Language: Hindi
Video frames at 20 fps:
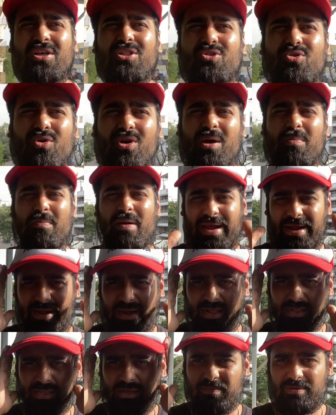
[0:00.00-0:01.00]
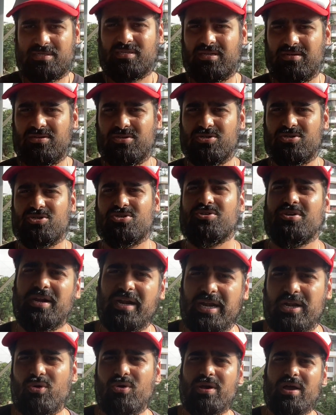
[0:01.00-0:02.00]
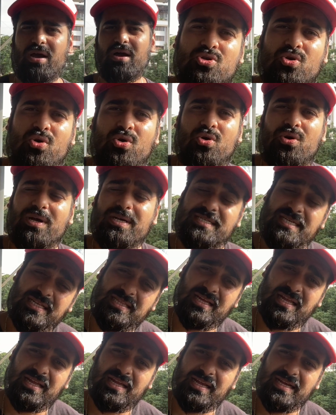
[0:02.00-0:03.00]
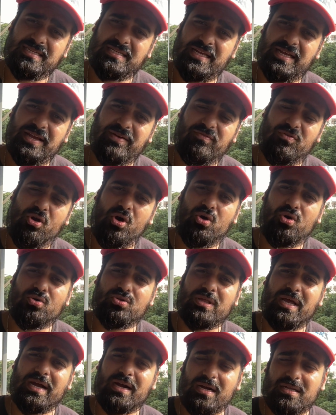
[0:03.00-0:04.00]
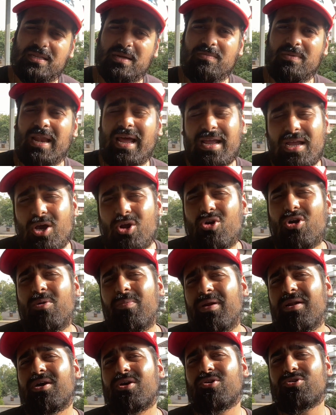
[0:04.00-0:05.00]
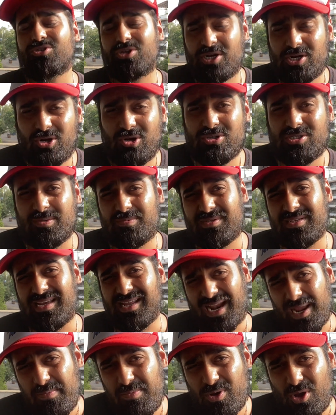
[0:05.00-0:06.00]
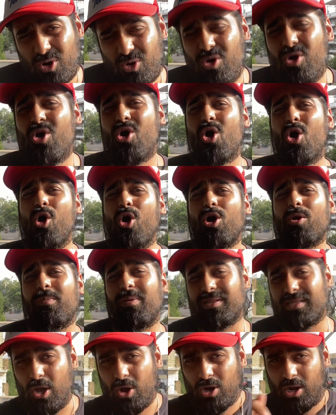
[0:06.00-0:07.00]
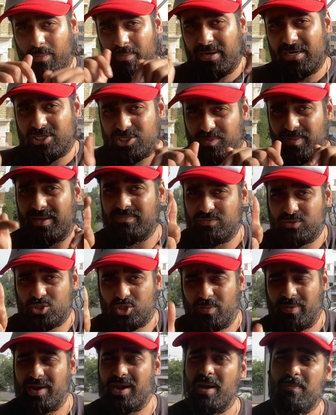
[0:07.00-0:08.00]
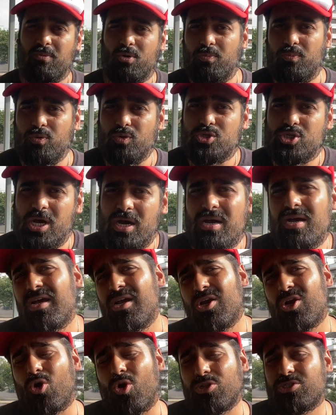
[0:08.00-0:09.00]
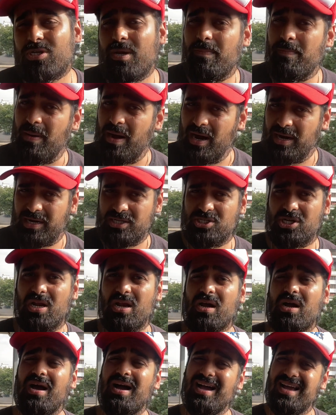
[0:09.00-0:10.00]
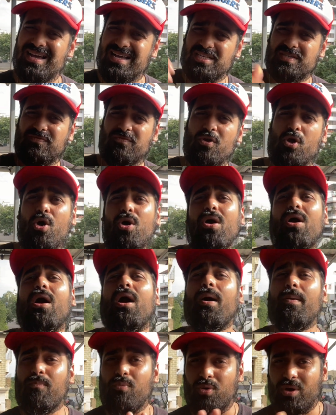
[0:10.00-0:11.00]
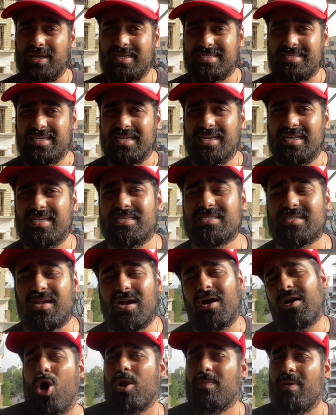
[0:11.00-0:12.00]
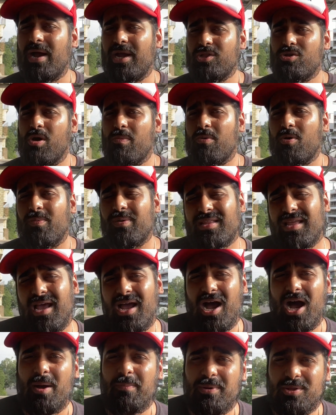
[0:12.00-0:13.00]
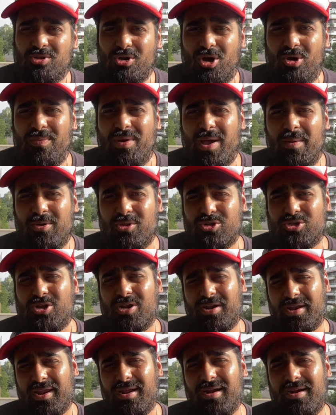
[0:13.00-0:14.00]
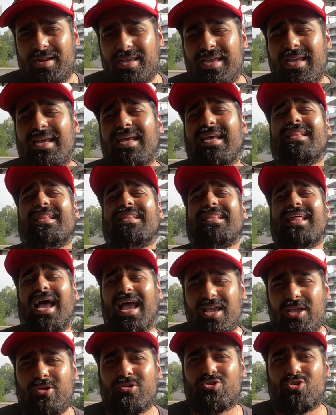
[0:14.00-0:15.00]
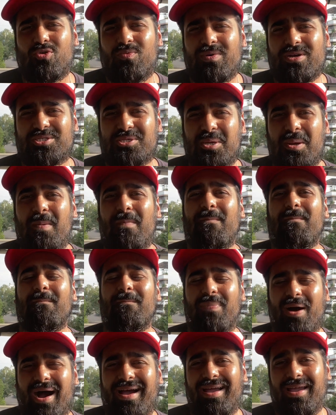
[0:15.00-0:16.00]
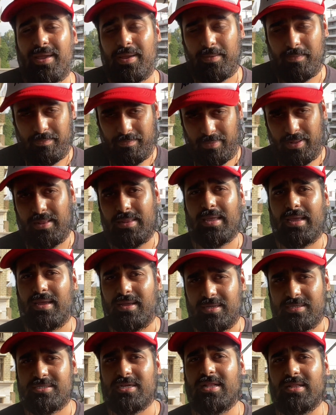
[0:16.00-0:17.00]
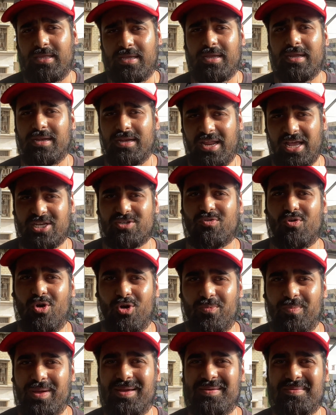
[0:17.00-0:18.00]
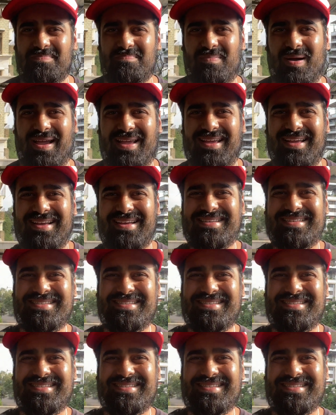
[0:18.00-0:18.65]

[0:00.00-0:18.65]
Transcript: थोड़ा माइंड एकदम ऐसे स्ट्रेट हो गया तो so, इसी तरीके से ये ब्लॉग होता है ख़त्म लाइक करो कमेंट करो शेयर करो सब्सक्राइब करो और बताओ कमेंट्स में जो मैंने आपको पूछा कौन सा पार्ट अच्छा लगा इस ब्लॉग का पूरे सीरीज़ का और बाकी तो आपको पता है आप है तो हम हमें तो चल रही है गाड़ी थैंक यू सो मच बाय मिलते हैं जल्दी नेक्स्ट ब्लॉग में बाय